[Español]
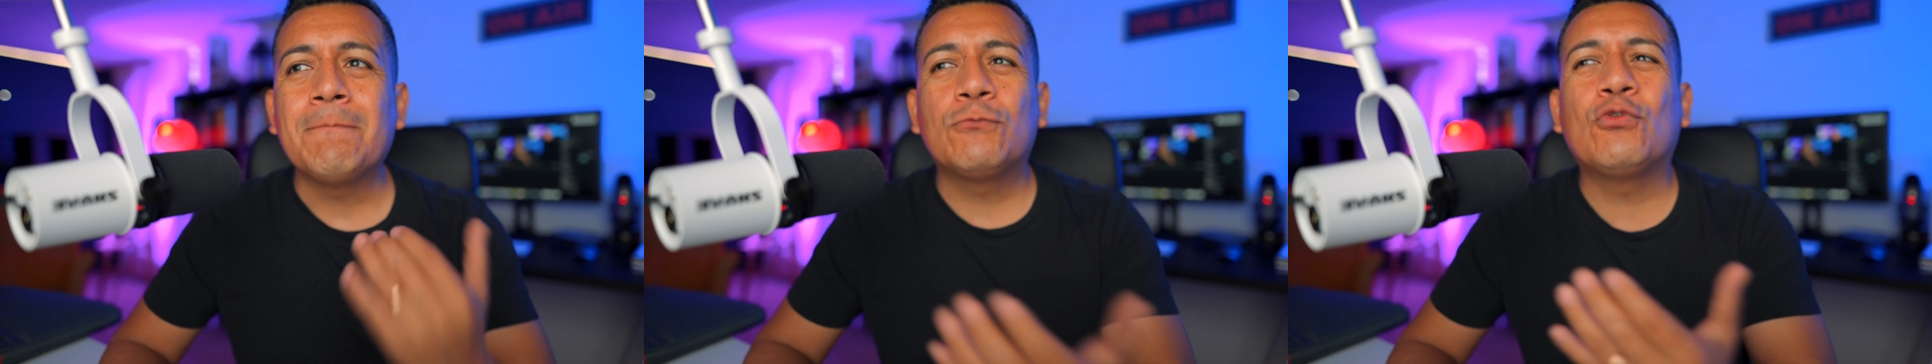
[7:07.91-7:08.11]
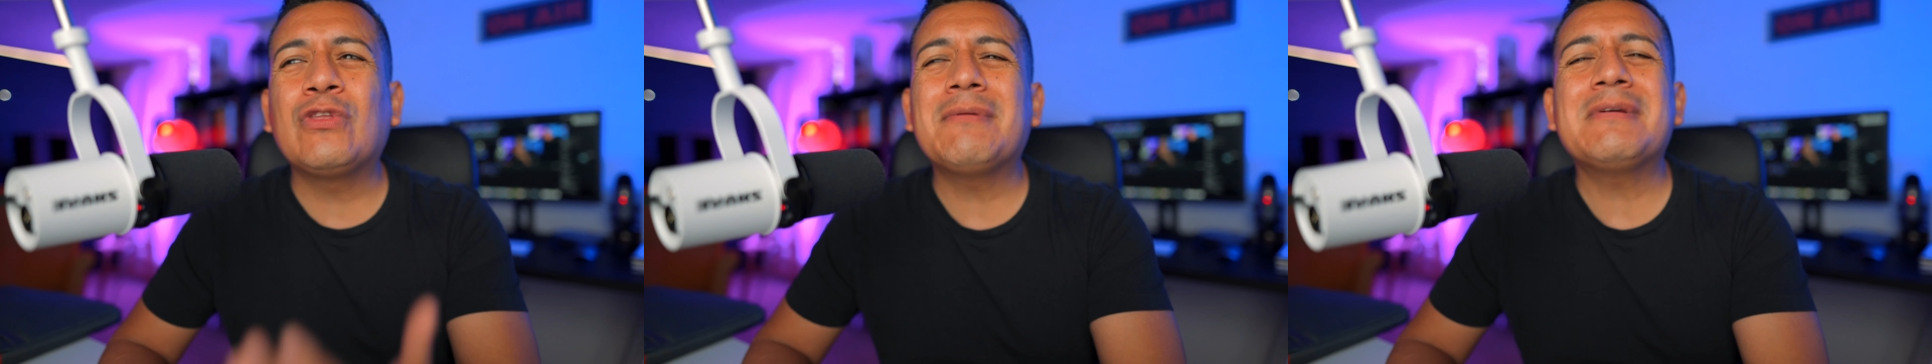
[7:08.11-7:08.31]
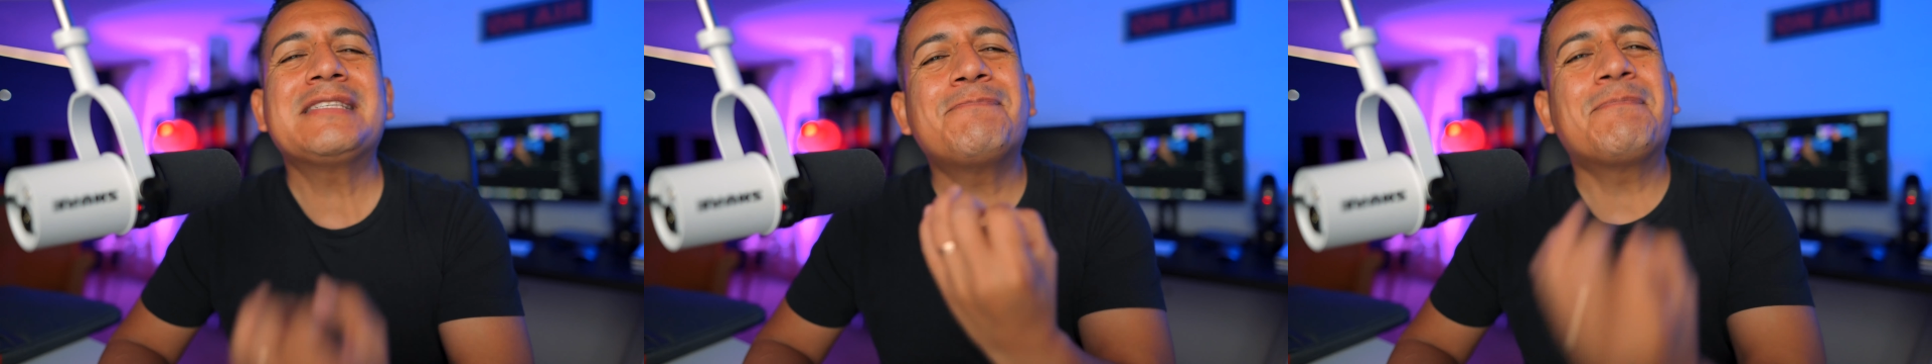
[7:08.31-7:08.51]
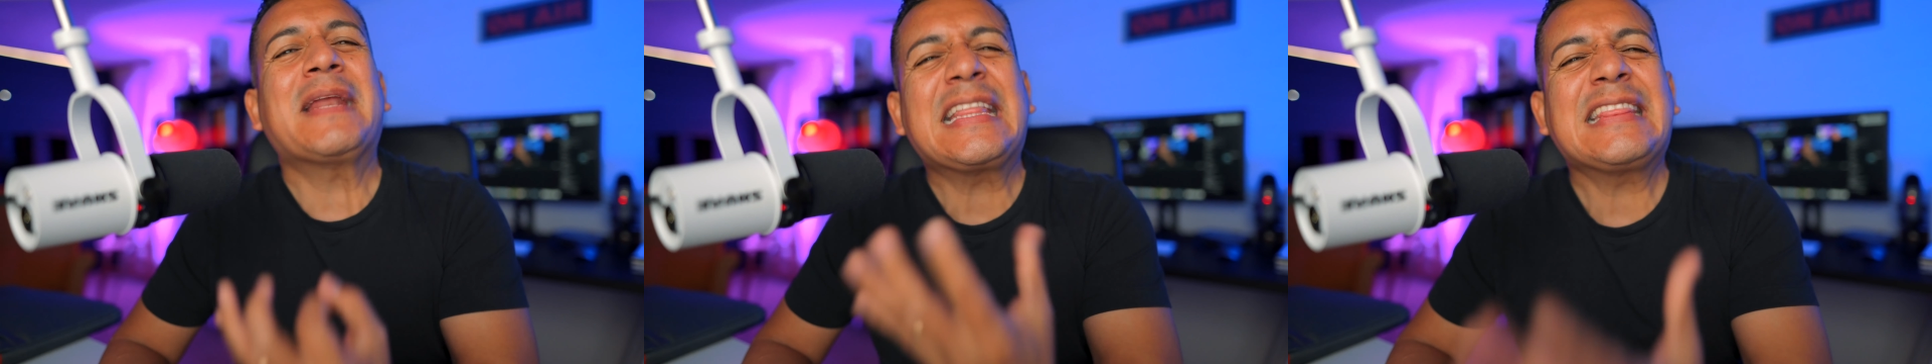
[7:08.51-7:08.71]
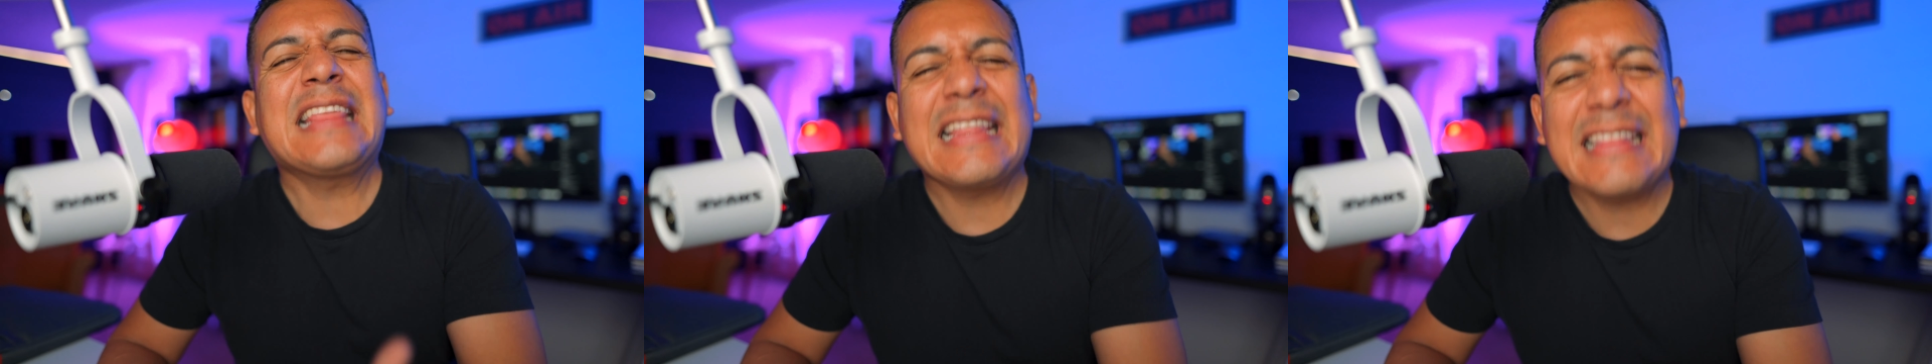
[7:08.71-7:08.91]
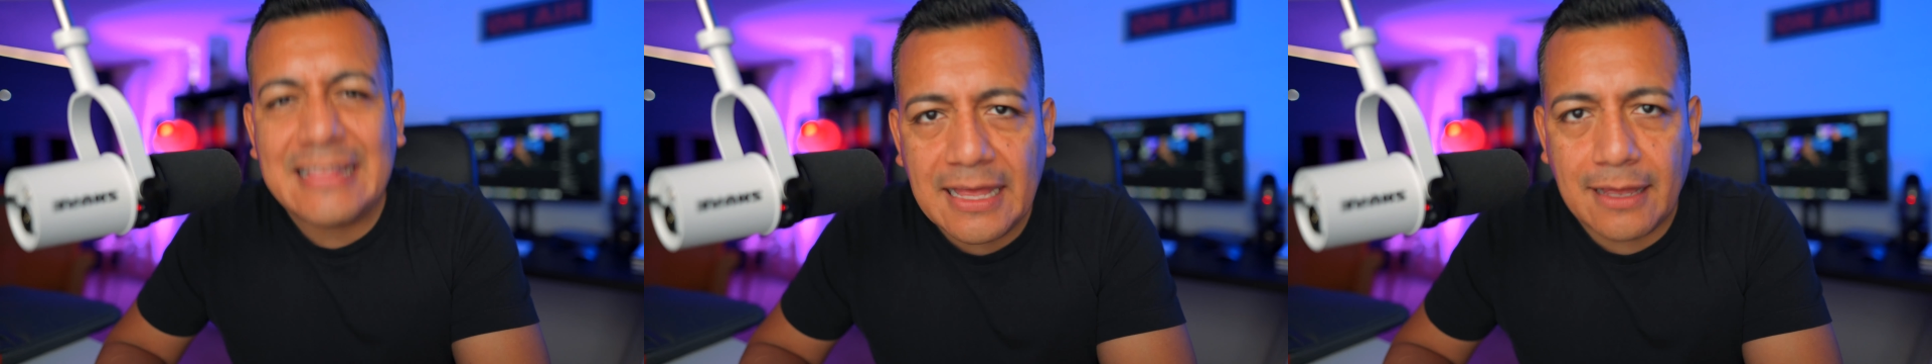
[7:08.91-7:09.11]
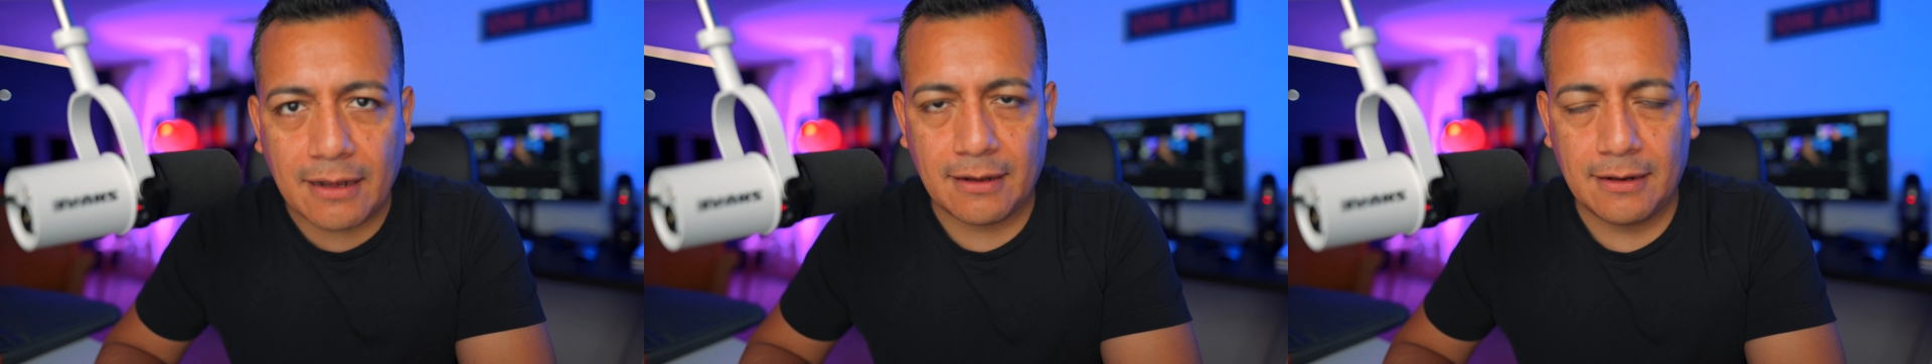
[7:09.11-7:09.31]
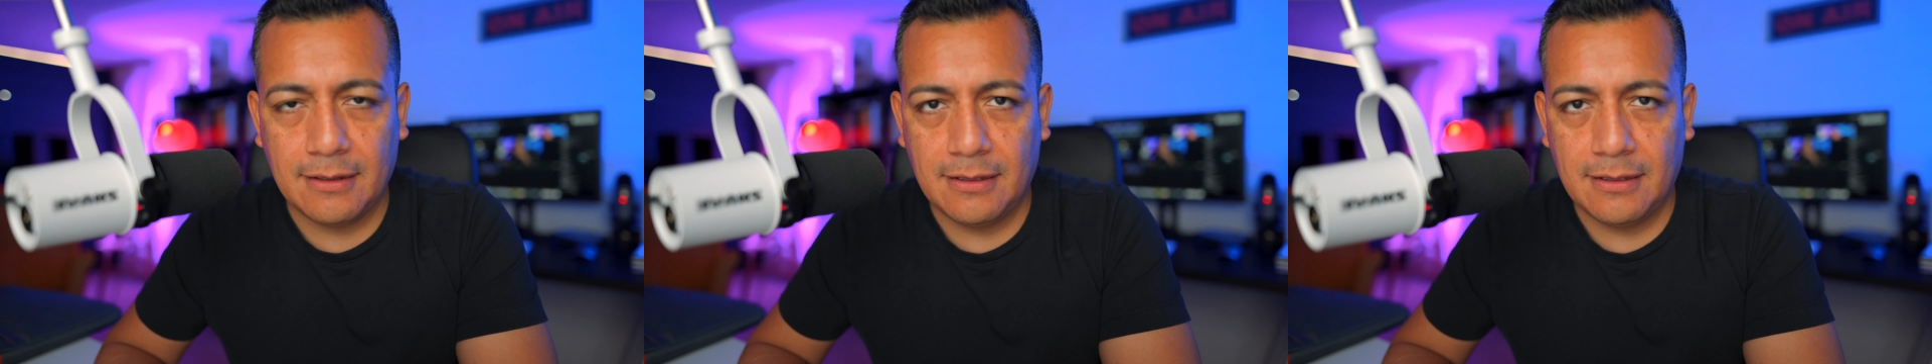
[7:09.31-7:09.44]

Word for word: Tú debes pretender